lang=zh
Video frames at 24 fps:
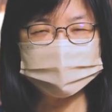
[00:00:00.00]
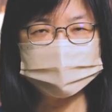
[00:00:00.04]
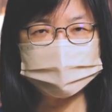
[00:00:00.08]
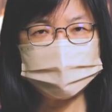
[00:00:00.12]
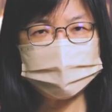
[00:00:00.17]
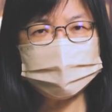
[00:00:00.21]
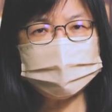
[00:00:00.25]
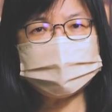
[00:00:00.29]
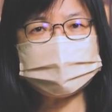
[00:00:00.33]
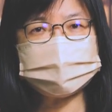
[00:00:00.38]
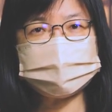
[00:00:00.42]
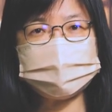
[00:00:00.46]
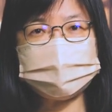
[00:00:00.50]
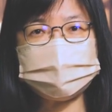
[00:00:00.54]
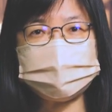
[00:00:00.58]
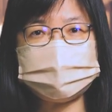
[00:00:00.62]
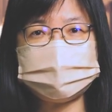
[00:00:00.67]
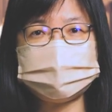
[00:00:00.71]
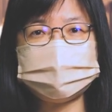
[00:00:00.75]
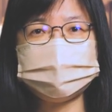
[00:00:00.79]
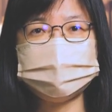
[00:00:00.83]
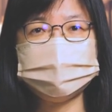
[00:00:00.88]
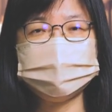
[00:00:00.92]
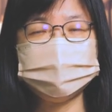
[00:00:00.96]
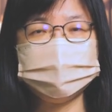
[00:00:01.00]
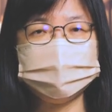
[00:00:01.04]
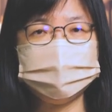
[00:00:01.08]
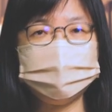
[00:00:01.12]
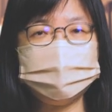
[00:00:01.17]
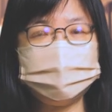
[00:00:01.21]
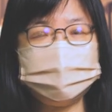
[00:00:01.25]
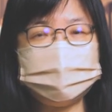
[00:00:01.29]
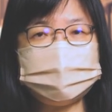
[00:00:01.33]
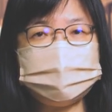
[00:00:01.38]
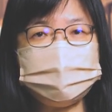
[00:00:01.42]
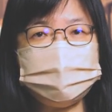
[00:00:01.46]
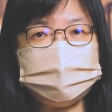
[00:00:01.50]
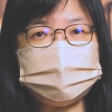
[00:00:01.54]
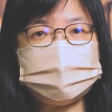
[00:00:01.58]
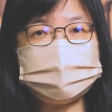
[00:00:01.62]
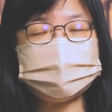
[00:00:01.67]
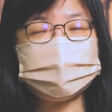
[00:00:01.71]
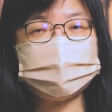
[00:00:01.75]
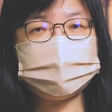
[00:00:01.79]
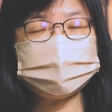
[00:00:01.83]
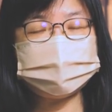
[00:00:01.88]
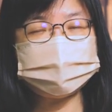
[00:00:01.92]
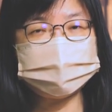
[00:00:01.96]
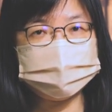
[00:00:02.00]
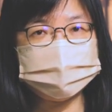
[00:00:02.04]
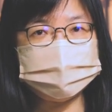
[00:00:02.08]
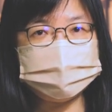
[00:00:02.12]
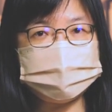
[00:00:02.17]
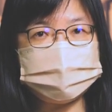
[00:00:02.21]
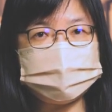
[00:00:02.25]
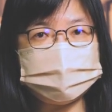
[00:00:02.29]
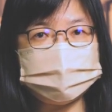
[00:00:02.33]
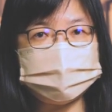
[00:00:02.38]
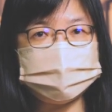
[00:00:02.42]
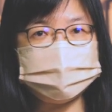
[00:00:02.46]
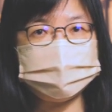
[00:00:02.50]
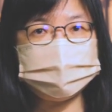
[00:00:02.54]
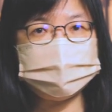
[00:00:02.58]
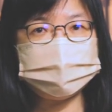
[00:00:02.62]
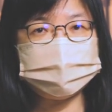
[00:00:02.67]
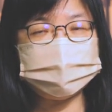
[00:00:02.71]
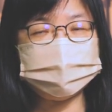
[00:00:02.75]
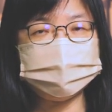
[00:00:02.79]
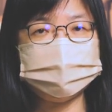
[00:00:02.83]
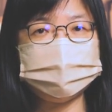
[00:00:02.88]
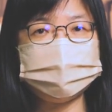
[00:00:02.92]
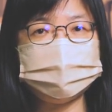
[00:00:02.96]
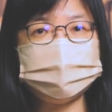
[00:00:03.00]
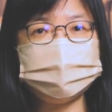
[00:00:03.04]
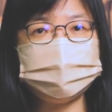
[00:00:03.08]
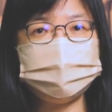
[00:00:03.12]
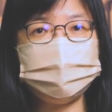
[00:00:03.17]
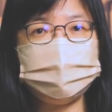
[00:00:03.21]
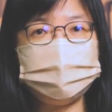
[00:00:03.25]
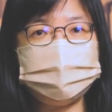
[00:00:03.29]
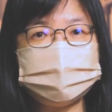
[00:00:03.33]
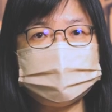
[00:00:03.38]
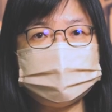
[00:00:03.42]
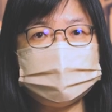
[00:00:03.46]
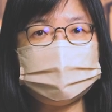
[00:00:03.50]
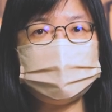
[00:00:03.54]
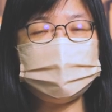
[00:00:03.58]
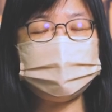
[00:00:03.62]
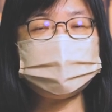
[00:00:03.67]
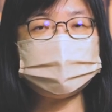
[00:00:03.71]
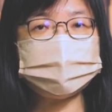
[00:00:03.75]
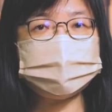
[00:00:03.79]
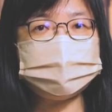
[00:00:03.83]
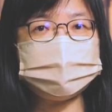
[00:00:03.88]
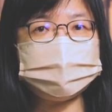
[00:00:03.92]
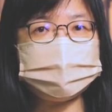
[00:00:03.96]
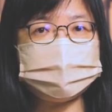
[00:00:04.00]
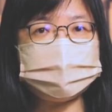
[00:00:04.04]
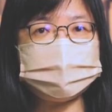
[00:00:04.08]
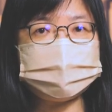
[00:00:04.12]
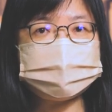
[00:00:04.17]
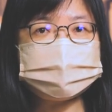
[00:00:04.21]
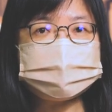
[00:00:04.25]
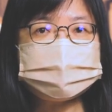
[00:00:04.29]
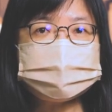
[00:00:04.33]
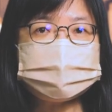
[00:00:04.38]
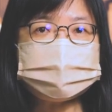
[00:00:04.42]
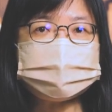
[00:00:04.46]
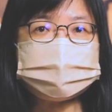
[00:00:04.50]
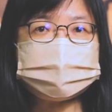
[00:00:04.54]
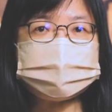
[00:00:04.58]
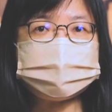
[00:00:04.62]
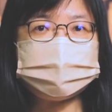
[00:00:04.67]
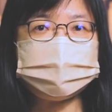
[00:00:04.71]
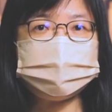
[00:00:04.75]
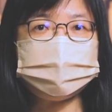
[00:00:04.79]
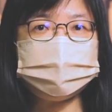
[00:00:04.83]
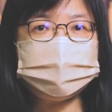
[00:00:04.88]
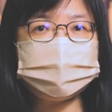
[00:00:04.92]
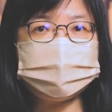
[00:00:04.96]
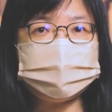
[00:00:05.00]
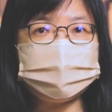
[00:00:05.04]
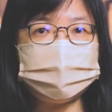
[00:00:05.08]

所以其实我们就是要跟着神，我们要跟着这祭司。